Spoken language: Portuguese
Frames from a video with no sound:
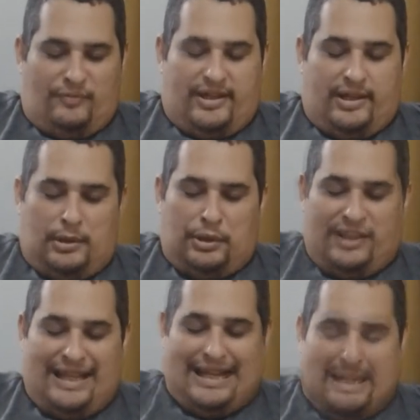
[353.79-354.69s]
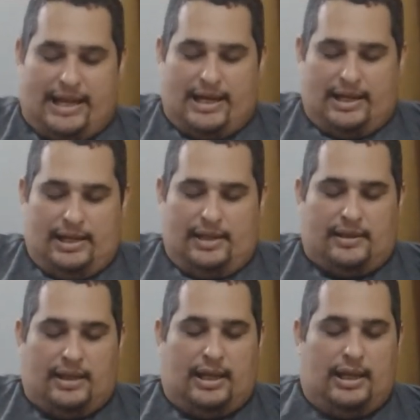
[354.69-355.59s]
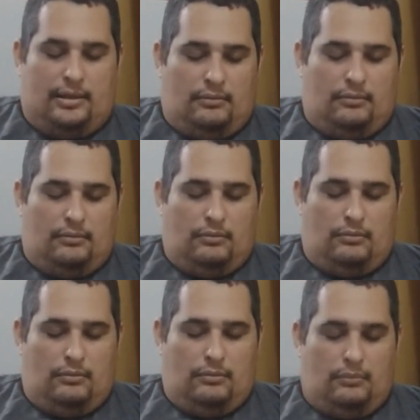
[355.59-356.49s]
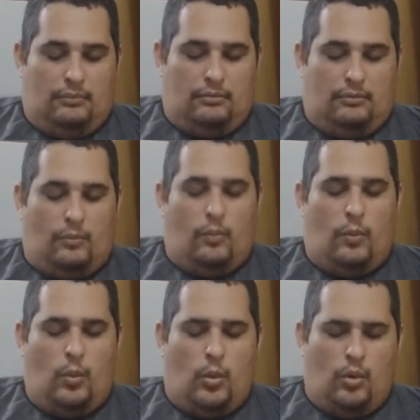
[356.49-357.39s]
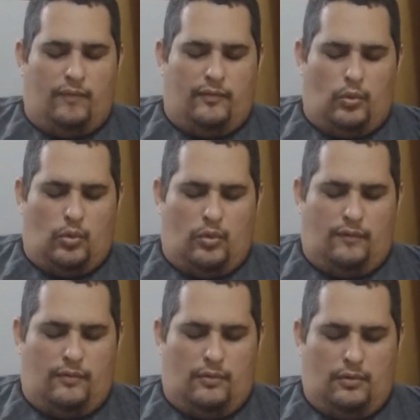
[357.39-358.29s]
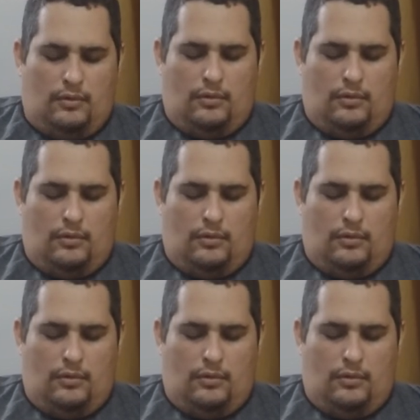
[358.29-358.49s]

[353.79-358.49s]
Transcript: É, de cara ele tá novo, novo.